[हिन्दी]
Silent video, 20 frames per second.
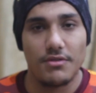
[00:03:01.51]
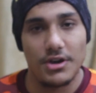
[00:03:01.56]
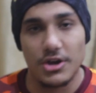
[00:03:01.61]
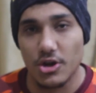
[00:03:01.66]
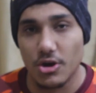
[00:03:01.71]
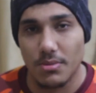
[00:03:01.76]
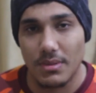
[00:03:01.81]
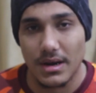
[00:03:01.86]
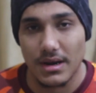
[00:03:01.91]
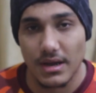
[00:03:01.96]

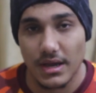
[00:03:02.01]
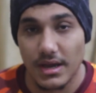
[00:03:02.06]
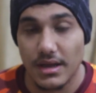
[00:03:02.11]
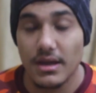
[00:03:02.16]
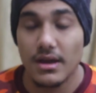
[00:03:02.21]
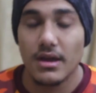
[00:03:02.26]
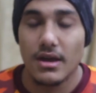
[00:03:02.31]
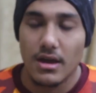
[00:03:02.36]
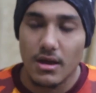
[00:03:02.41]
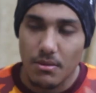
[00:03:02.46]
वीडियो बन गई
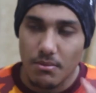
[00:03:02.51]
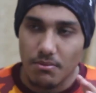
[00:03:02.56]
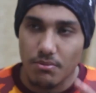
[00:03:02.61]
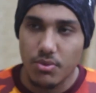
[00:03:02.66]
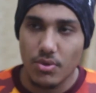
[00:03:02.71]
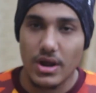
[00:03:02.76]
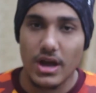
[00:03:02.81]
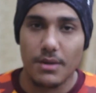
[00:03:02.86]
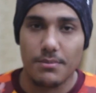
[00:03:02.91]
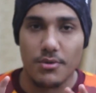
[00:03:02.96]

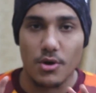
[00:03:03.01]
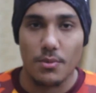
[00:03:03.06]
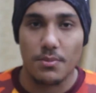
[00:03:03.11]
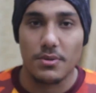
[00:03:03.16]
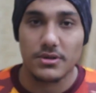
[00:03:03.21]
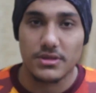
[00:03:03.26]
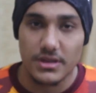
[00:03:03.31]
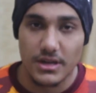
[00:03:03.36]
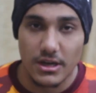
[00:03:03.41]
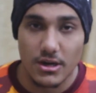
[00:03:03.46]
पूरा एक
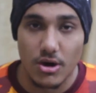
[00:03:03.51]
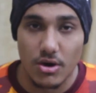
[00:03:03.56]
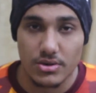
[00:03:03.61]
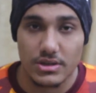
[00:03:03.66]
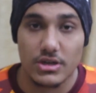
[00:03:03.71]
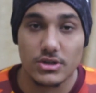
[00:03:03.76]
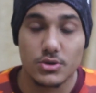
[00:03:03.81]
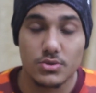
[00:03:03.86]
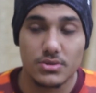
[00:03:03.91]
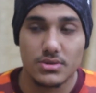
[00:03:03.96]
प्रॉपर तरीका
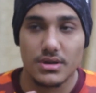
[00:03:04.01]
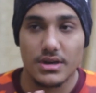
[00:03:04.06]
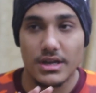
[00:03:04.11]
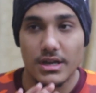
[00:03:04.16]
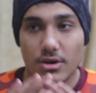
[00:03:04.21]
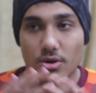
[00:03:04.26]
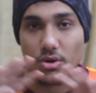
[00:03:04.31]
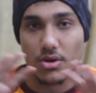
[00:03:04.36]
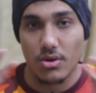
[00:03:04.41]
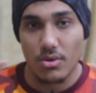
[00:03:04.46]
होता है उस
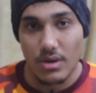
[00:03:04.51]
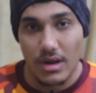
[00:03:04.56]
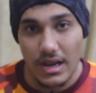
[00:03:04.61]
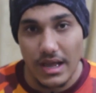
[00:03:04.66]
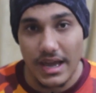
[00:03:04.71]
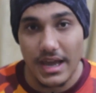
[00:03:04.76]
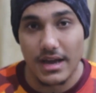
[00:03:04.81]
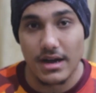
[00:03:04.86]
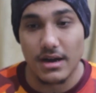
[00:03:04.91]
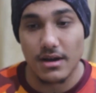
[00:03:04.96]
तरीक़े को
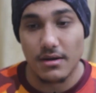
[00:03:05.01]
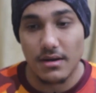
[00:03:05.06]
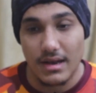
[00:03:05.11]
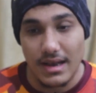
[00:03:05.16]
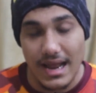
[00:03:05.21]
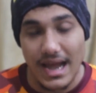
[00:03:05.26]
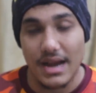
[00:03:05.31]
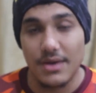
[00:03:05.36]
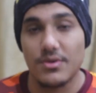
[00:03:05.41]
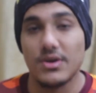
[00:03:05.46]
लेकर
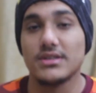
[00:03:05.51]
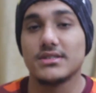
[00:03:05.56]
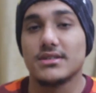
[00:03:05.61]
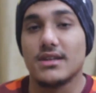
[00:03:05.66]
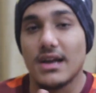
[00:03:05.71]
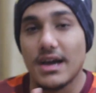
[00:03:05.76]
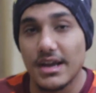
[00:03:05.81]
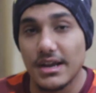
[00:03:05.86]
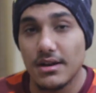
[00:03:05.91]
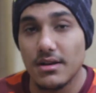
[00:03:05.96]
लाइन वाइज
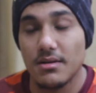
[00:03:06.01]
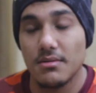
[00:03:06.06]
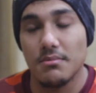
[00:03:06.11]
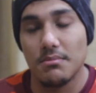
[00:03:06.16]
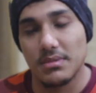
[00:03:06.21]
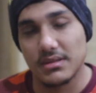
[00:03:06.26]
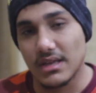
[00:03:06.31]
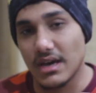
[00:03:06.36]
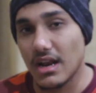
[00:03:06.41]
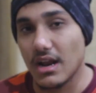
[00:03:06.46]
लाइन
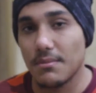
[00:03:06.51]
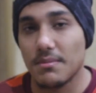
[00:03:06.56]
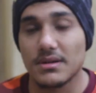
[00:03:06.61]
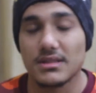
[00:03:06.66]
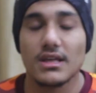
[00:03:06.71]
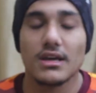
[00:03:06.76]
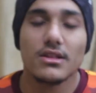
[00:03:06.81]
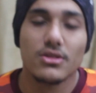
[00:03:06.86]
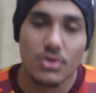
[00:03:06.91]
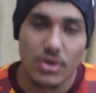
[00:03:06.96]
बताना
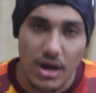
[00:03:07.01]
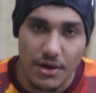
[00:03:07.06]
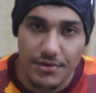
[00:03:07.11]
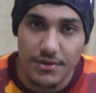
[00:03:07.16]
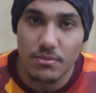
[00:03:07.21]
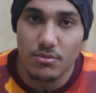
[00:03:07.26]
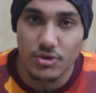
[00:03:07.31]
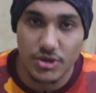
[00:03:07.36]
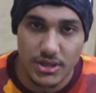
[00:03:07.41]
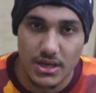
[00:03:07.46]
पड़ता है तो
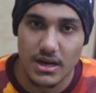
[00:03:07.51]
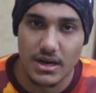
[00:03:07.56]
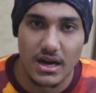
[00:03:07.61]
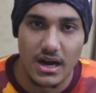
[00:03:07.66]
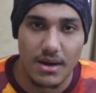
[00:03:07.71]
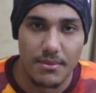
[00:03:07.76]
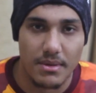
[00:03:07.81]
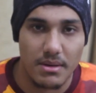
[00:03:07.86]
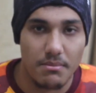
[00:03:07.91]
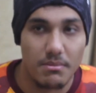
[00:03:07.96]
काफ़ी मुश्किल
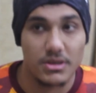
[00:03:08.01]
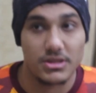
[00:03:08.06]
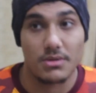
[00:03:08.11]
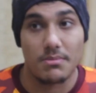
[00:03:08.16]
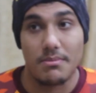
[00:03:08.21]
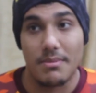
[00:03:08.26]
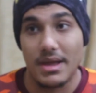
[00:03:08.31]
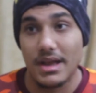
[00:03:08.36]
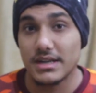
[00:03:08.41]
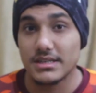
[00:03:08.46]
काम है
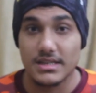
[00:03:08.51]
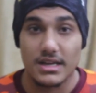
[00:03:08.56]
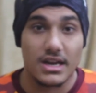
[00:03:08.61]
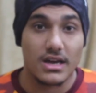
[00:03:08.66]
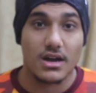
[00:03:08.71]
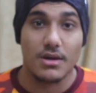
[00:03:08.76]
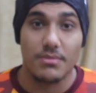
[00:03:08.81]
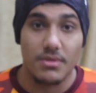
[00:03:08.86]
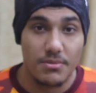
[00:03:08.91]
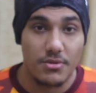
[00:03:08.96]
मतलब मेरे से
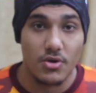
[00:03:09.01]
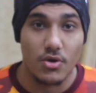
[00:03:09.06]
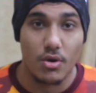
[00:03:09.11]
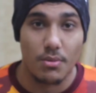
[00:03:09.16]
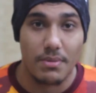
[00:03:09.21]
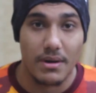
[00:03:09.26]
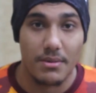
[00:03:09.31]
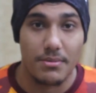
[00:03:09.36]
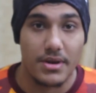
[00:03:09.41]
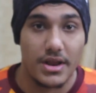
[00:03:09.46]
ना कभी भी हो
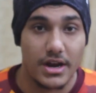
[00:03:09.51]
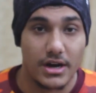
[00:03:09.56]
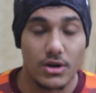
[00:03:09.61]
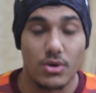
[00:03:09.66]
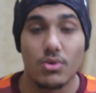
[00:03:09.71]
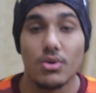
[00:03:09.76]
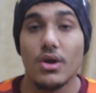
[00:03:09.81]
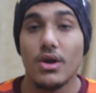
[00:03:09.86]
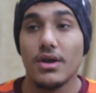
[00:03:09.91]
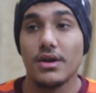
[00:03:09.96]
पाए ब्रेक
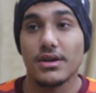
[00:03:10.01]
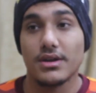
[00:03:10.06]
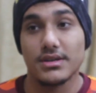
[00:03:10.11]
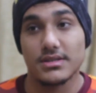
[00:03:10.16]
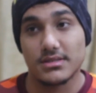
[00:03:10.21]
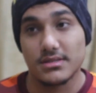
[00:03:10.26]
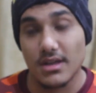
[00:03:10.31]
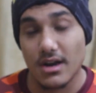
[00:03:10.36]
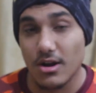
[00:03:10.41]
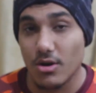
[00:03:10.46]
डाउन
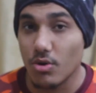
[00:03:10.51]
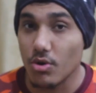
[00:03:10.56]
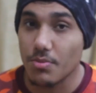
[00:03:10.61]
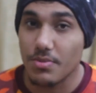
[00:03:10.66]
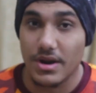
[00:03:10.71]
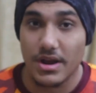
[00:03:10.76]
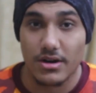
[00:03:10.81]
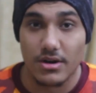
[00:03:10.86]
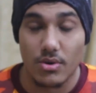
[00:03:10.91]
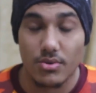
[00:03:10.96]
किस तरह लोग
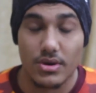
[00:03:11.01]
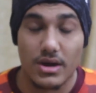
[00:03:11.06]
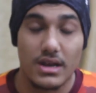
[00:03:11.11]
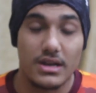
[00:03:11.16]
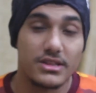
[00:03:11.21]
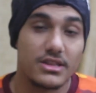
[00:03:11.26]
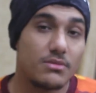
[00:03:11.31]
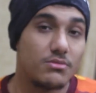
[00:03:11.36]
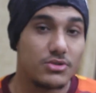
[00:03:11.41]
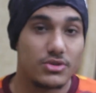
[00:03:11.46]
ब्रेक डाउन कर
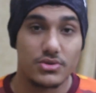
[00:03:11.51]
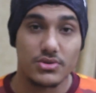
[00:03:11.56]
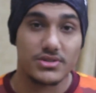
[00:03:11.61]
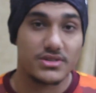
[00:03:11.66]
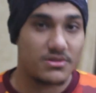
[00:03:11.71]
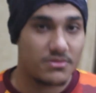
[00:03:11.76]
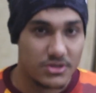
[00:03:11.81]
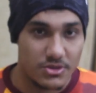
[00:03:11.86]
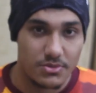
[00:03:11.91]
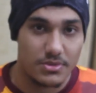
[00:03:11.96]
लेते हैं मुझे तो
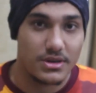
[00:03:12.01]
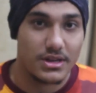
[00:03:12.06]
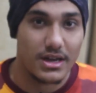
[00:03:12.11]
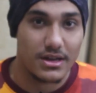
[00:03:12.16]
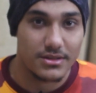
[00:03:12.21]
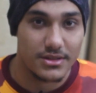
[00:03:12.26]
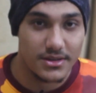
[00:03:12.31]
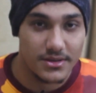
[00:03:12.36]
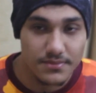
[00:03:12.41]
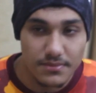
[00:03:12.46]
समझ भी नहीं
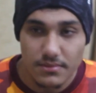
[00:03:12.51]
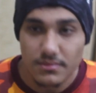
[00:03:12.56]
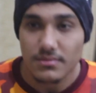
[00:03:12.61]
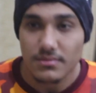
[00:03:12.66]
आती